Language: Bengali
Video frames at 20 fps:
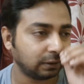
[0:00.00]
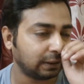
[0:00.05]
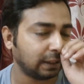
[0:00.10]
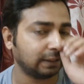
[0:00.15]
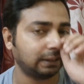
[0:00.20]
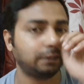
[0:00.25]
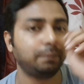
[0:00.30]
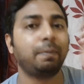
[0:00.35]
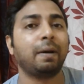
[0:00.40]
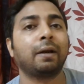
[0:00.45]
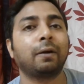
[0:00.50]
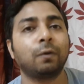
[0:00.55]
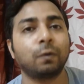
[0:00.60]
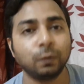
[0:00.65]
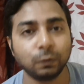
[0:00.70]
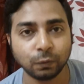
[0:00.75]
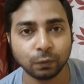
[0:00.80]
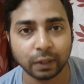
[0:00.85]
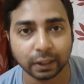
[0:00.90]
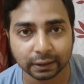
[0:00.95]
জাস্ট
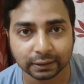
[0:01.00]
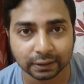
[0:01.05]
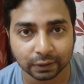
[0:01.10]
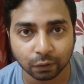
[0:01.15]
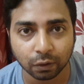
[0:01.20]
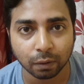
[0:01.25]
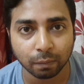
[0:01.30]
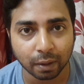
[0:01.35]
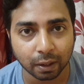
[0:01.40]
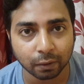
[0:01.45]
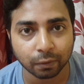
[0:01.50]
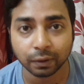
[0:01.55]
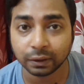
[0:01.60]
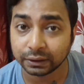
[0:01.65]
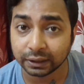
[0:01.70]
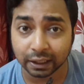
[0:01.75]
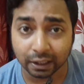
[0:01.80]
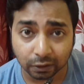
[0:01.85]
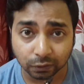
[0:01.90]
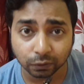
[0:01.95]
বানানোর জন্য একটা সিগুয়েল বানানো
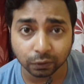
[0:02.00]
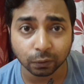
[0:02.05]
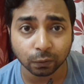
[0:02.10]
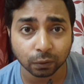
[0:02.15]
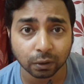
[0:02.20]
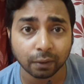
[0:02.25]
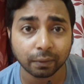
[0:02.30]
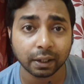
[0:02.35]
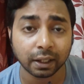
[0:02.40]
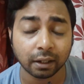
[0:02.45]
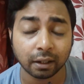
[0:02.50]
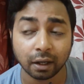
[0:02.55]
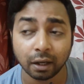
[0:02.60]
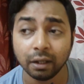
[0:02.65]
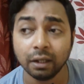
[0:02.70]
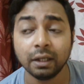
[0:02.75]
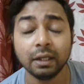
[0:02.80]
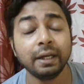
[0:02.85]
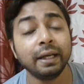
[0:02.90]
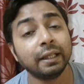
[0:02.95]
হয়েছে এটা যদি কোথাও হয়